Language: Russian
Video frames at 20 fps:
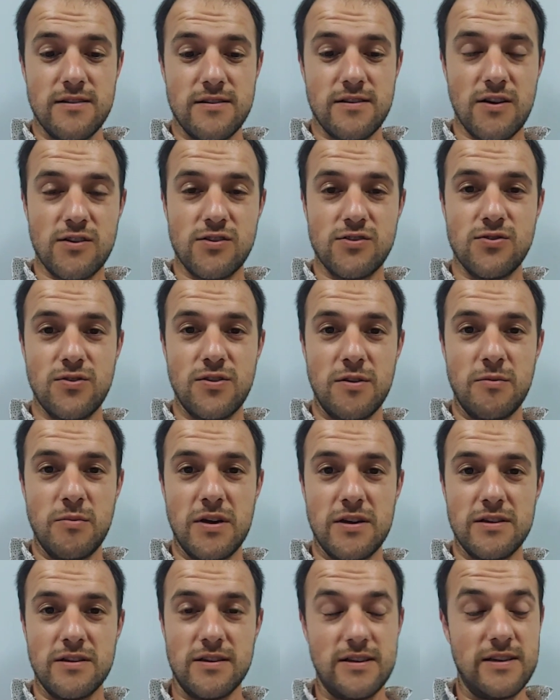Так что,
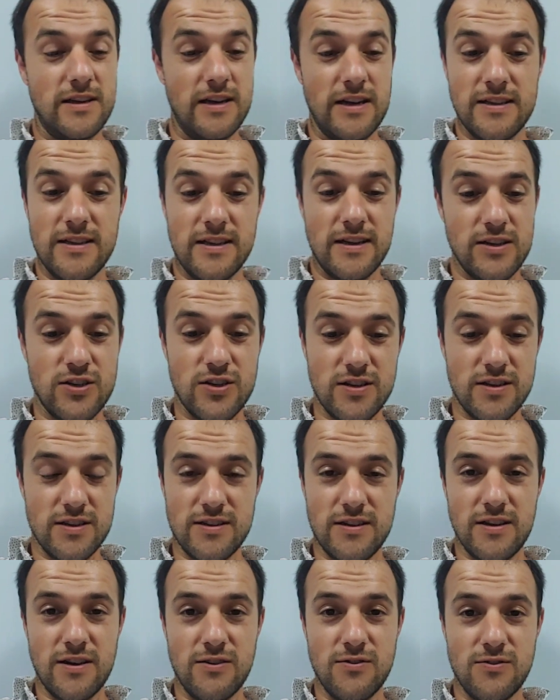ребята, я даже не
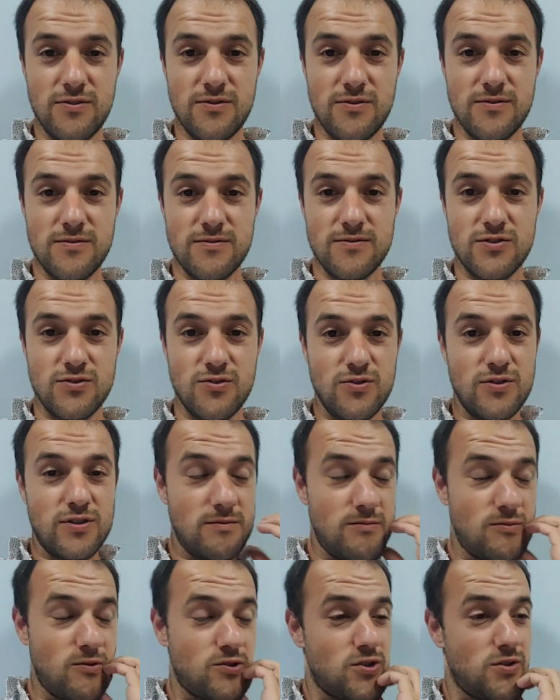знаю, что
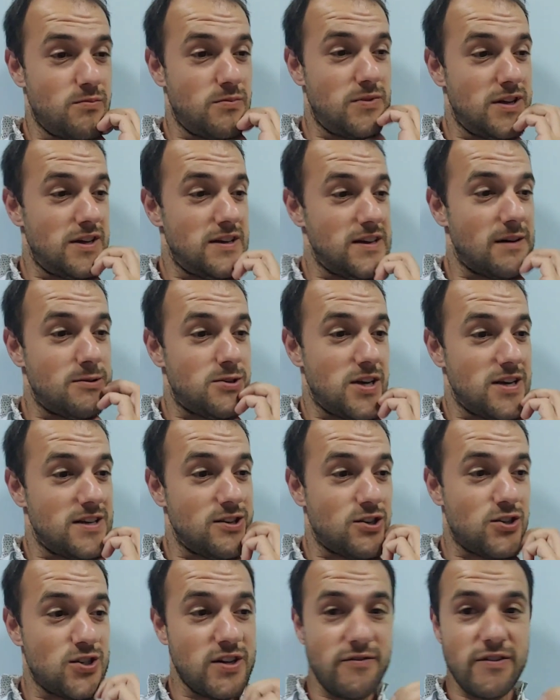это может быть. Я
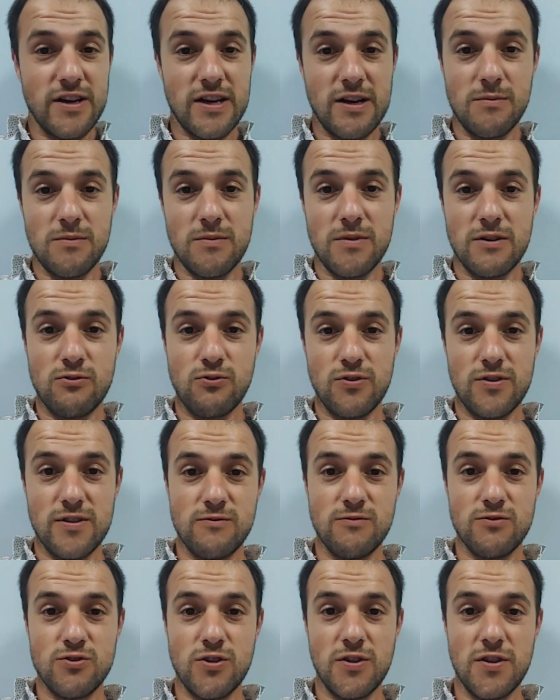общался с человеком, который
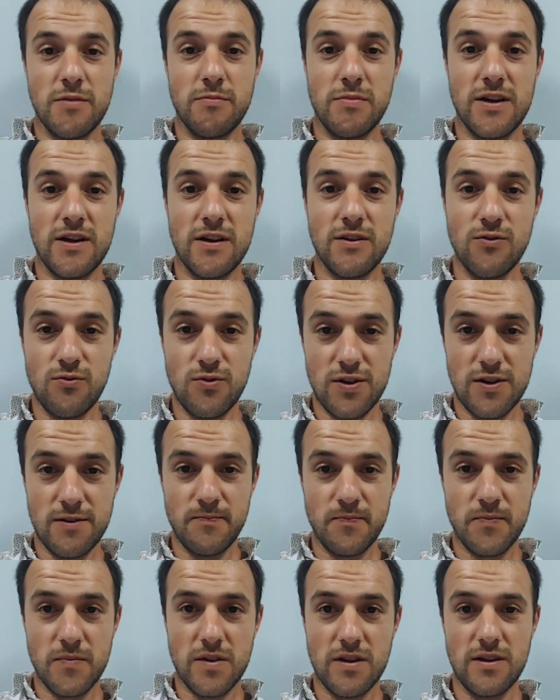служил на
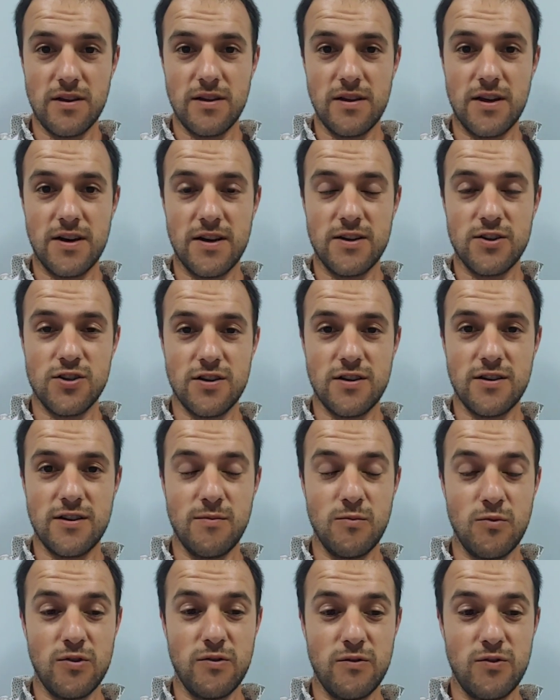Байконуре. И я раньше
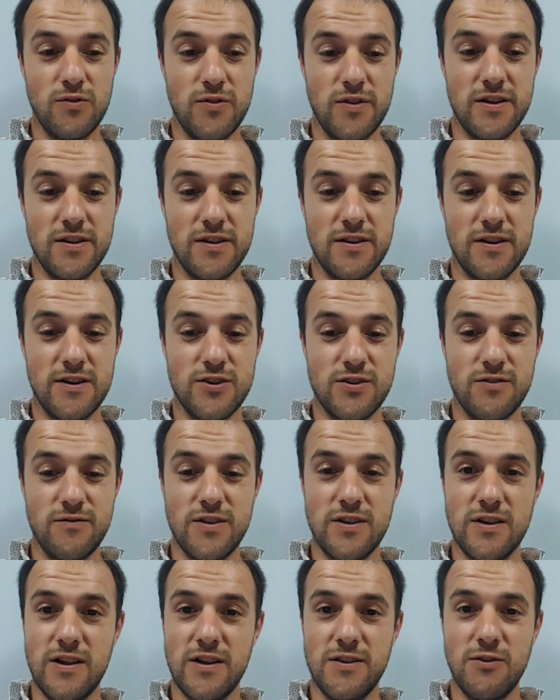ему говорю, наверное, раньше
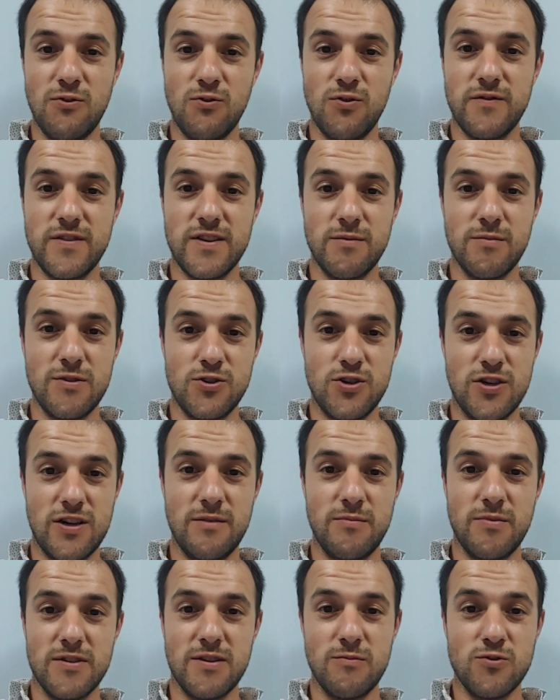видели НЛО, и все
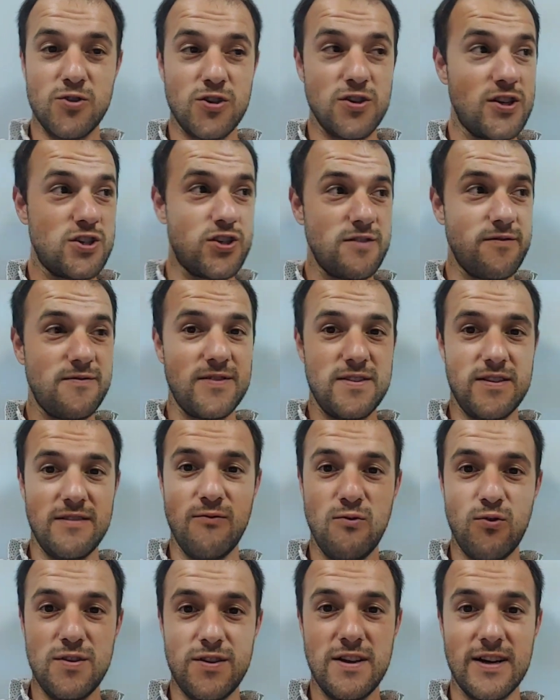молчали, потому что даже
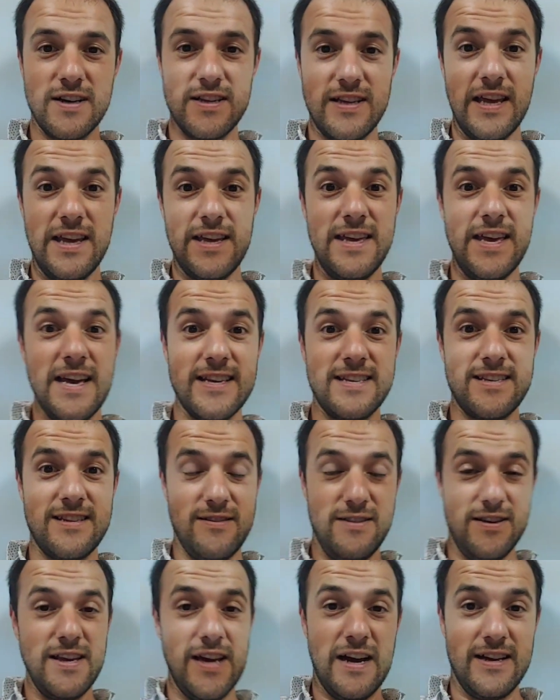сегодня, где
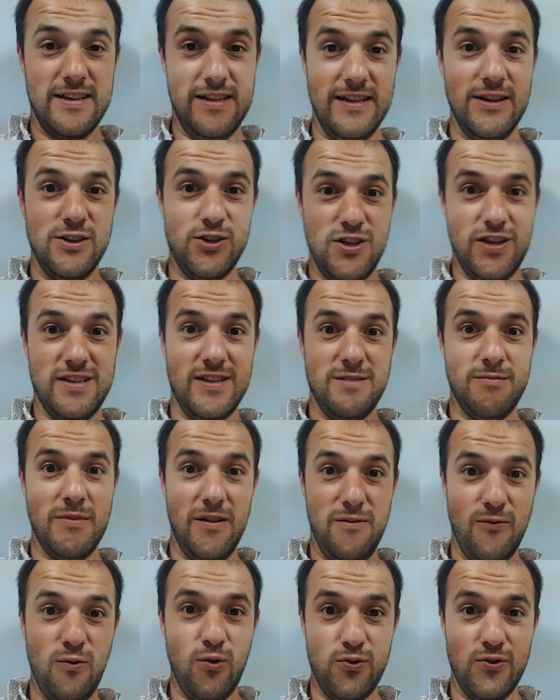есть, я лично
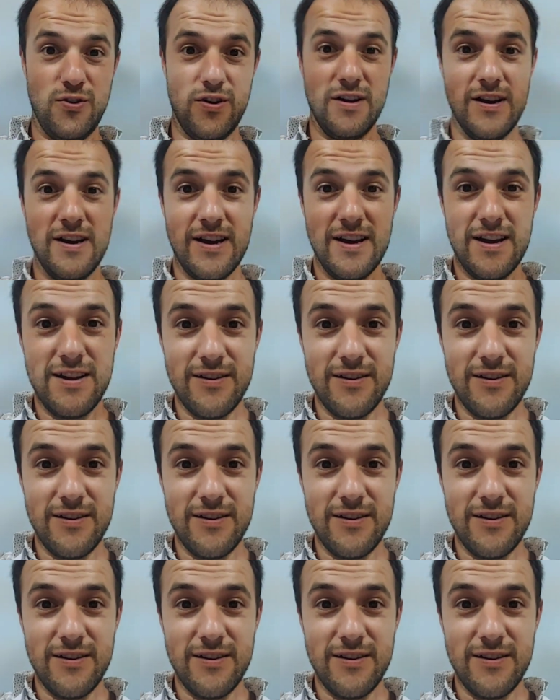снимал фото,